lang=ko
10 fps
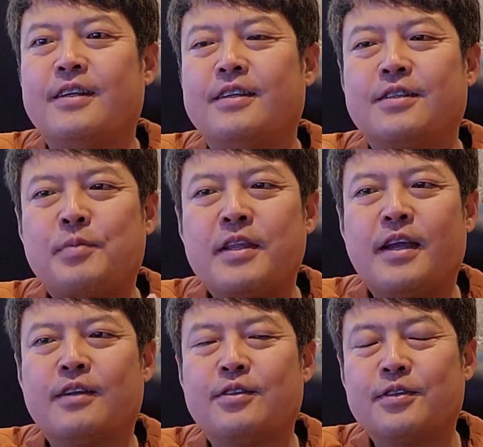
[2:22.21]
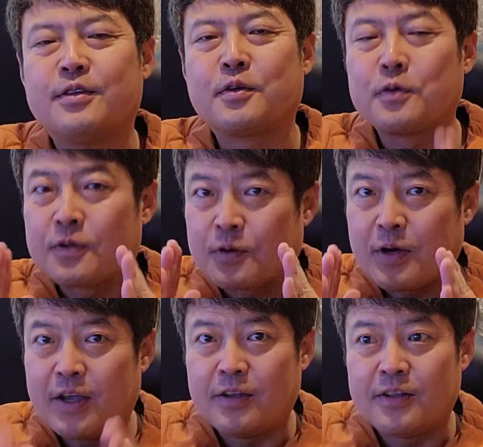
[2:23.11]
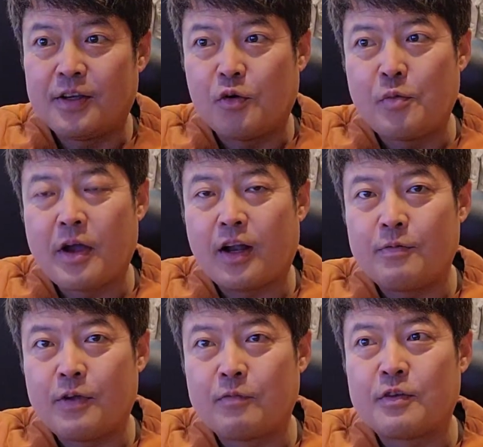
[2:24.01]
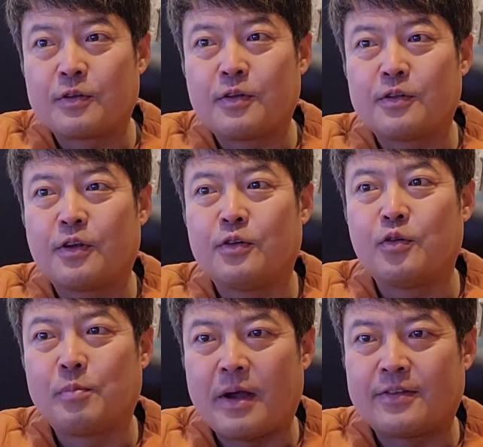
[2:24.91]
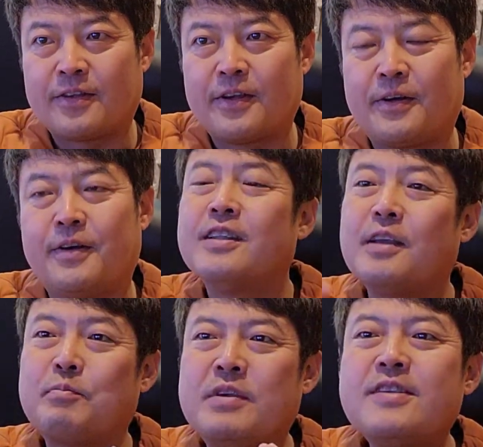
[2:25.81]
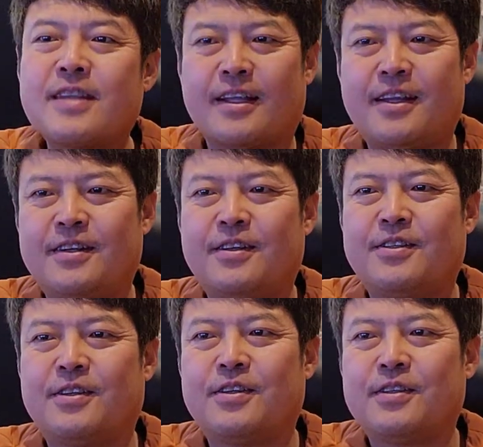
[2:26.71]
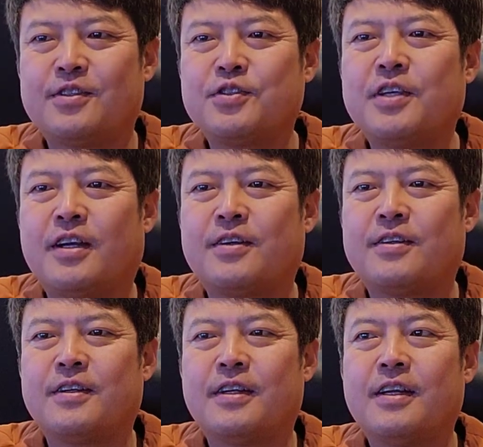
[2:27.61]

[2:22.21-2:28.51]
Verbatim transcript: 스핀 양도 코스트코 아이언이 500rpm 정도 더 높았어요. 근데 비슷하다는 거죠, 중요한 건.